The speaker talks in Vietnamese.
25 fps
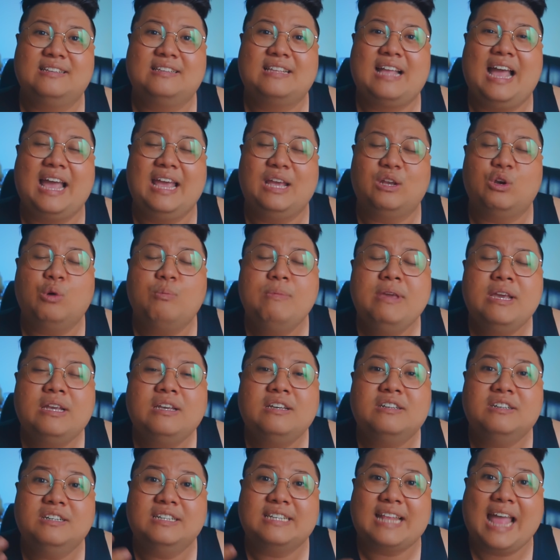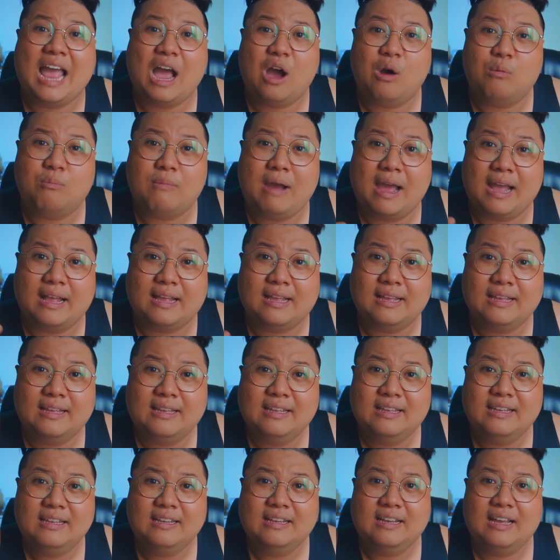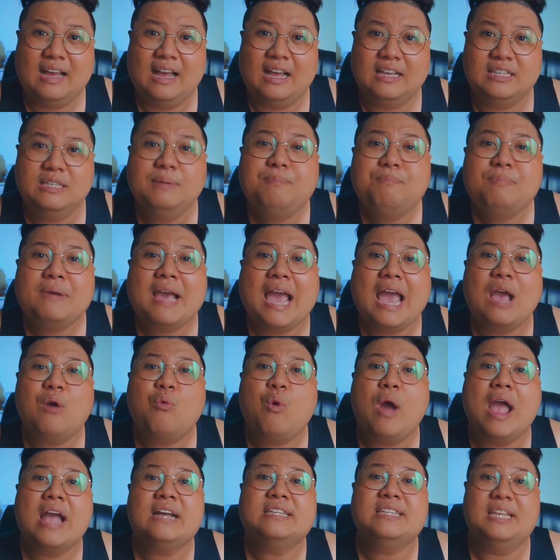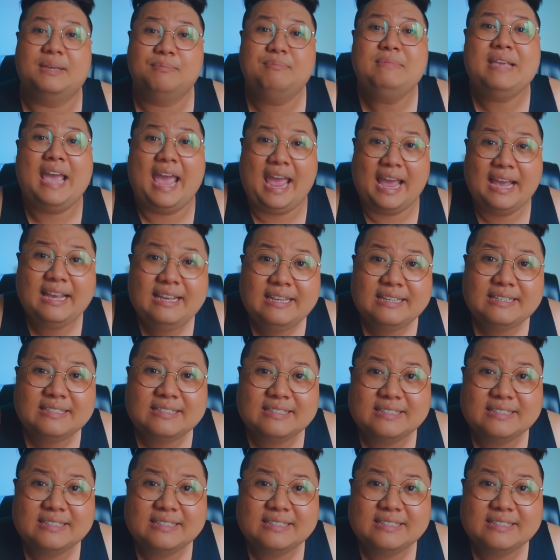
thầy có biết người nào mà à, giúp khai quang điểm nhãn